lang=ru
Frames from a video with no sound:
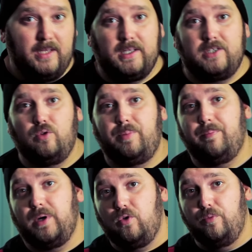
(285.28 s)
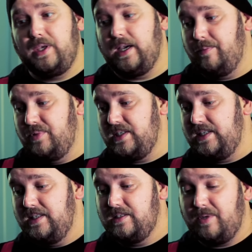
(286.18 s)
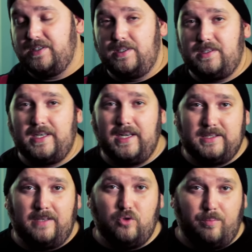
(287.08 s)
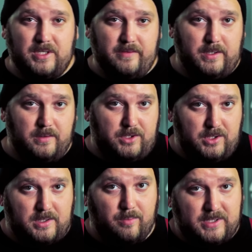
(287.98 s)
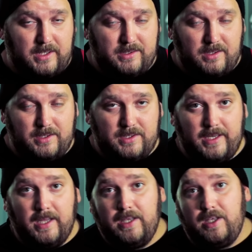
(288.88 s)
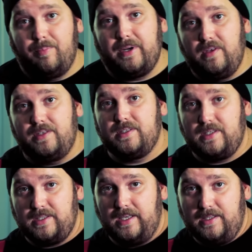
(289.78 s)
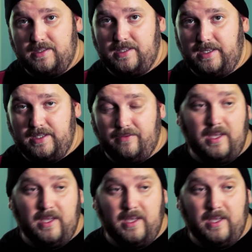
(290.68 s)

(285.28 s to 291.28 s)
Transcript: Так что при покупке обязательно спросите, как давно производилась чистка маслоотделителя и проверьте состояние сальников,